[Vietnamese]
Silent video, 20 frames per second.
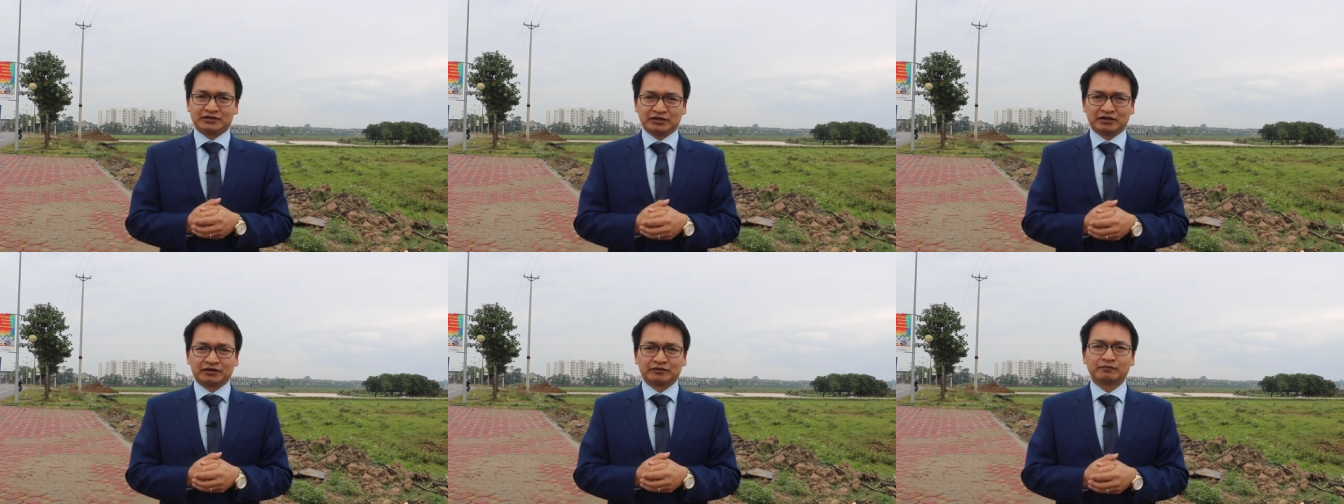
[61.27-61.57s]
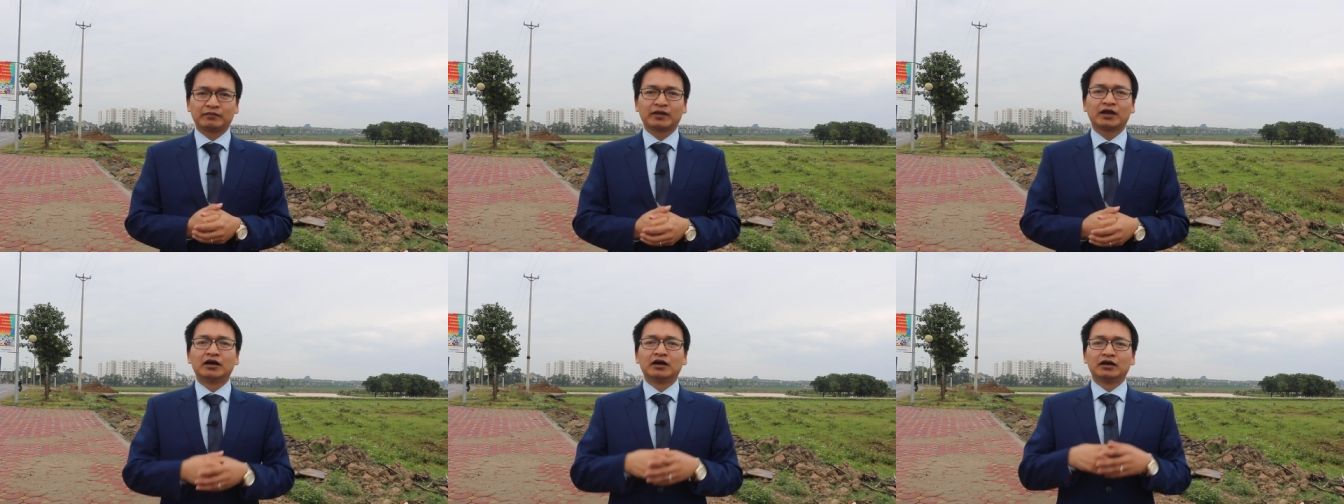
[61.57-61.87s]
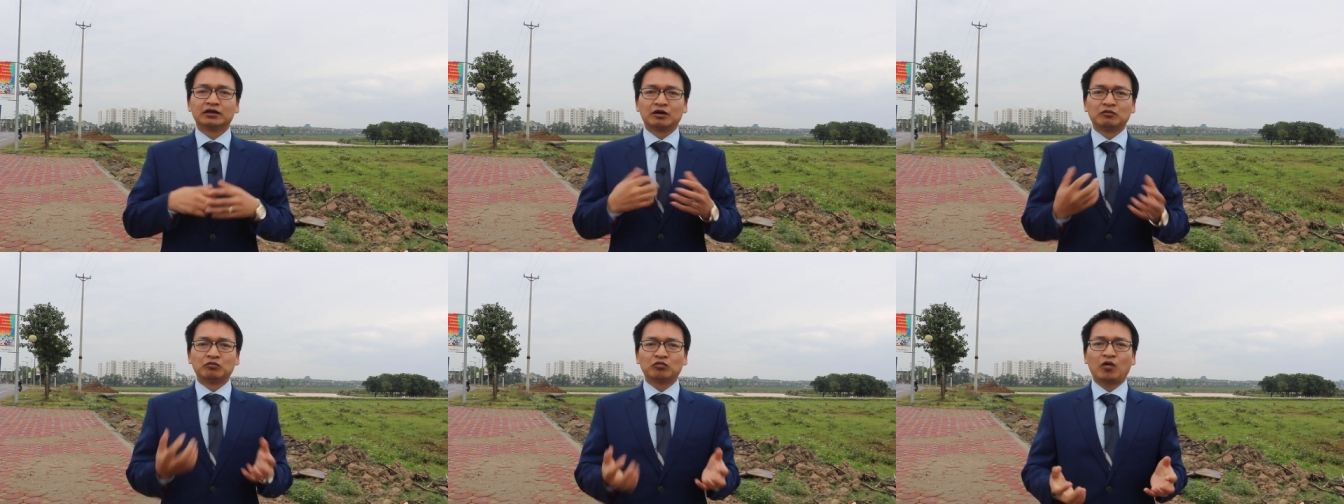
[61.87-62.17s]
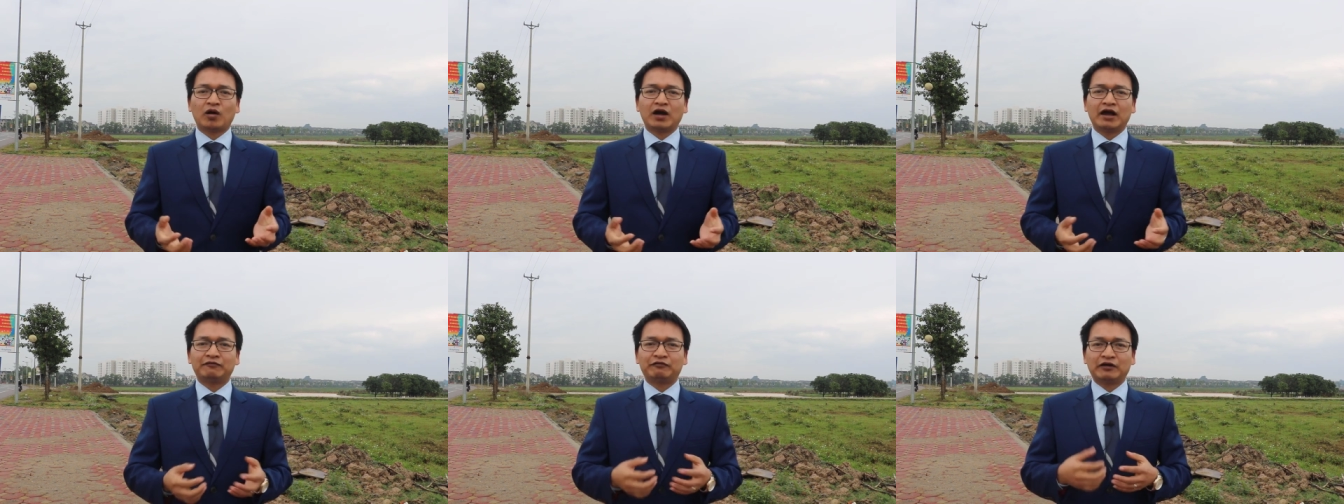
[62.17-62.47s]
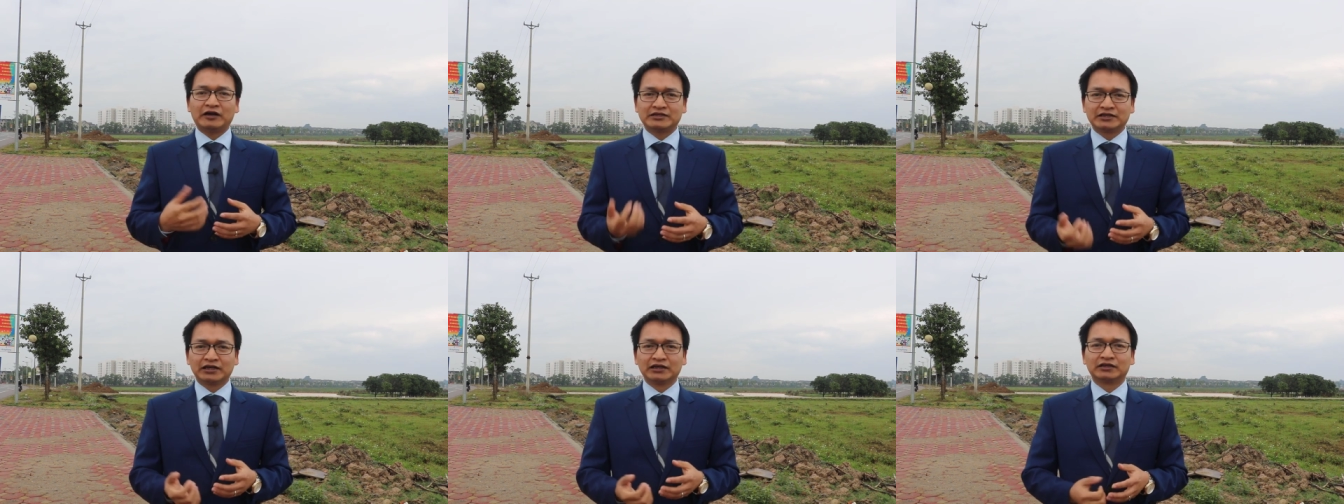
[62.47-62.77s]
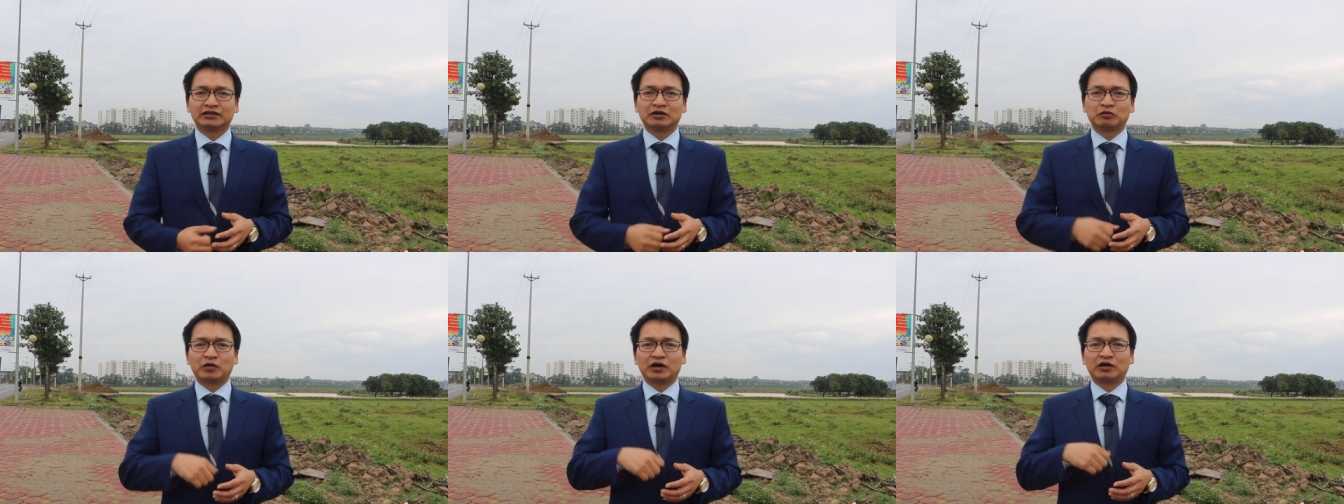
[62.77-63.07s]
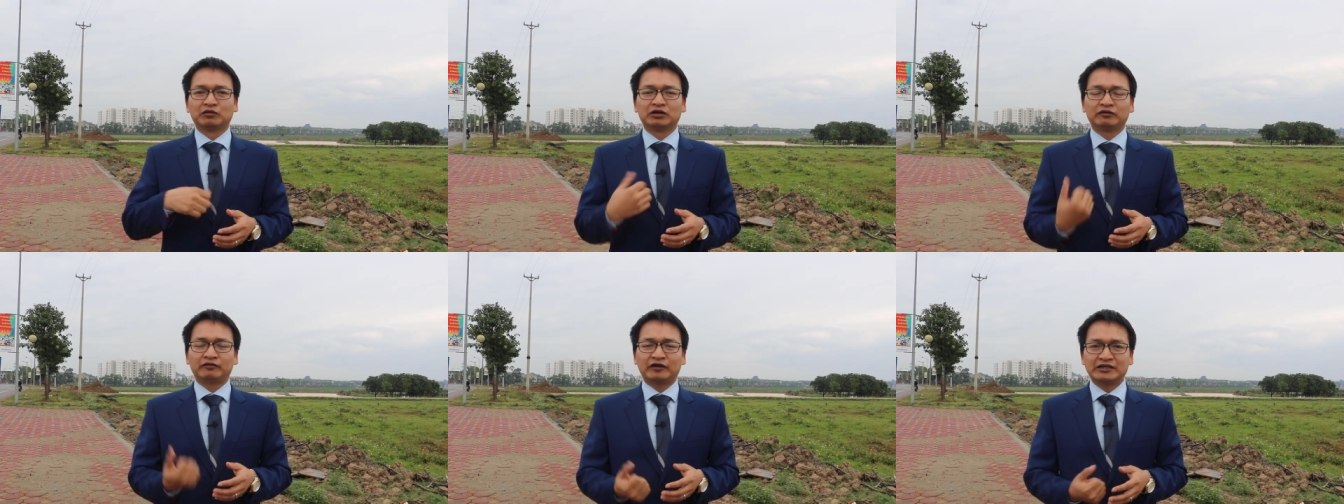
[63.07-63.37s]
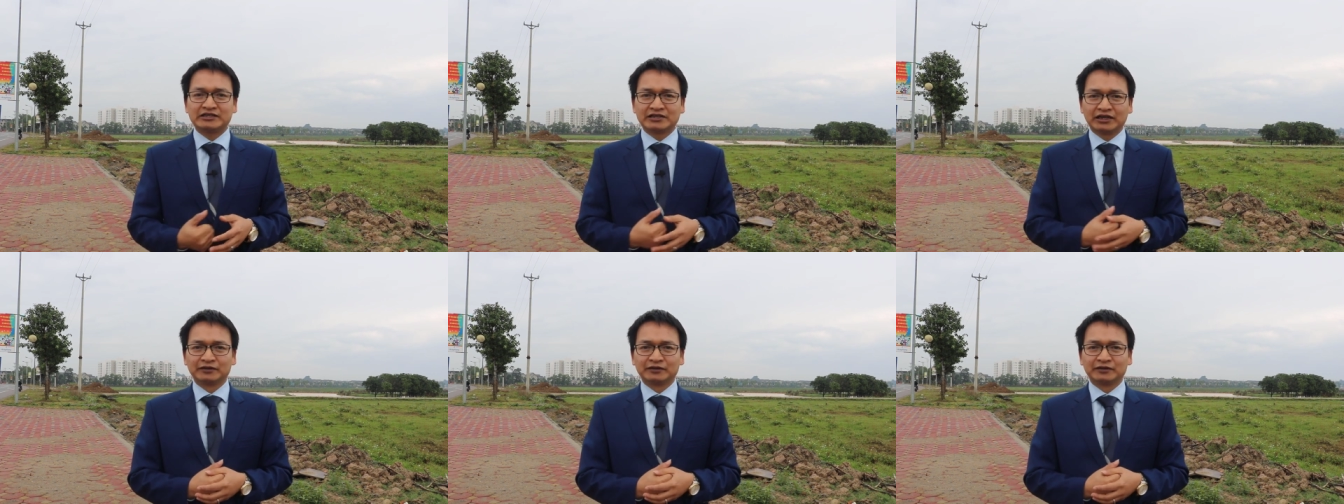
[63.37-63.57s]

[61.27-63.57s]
trường thông qua phái sinh, thông qua đầu tư phái